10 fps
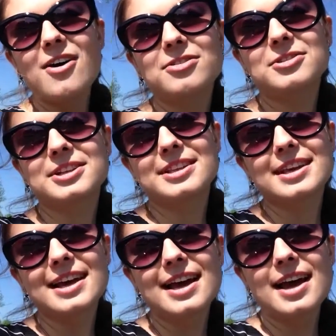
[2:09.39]
Вот.
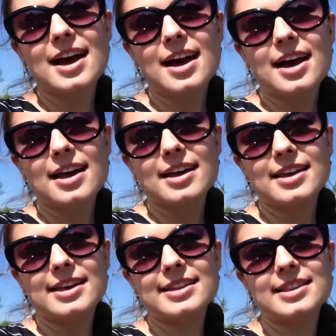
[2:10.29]

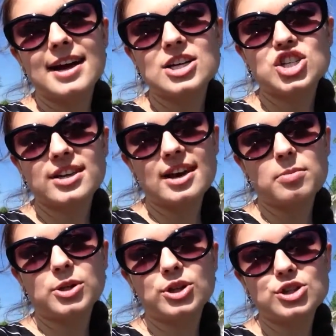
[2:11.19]
И также
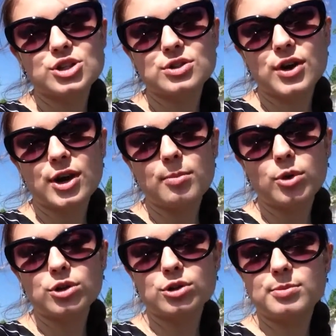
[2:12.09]
я продолжу свою
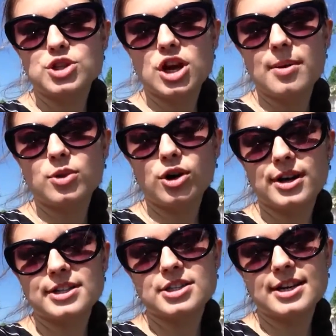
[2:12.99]
работу, обещаю
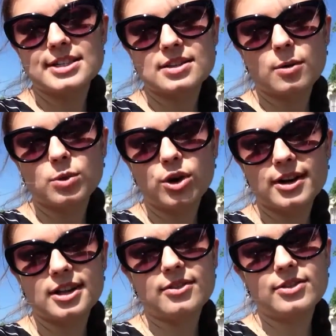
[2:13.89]
много интересного,
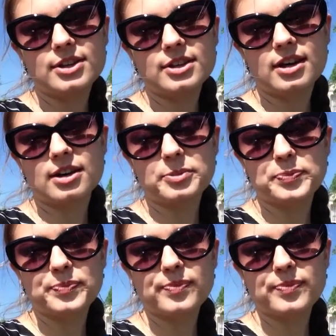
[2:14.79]
много новинок.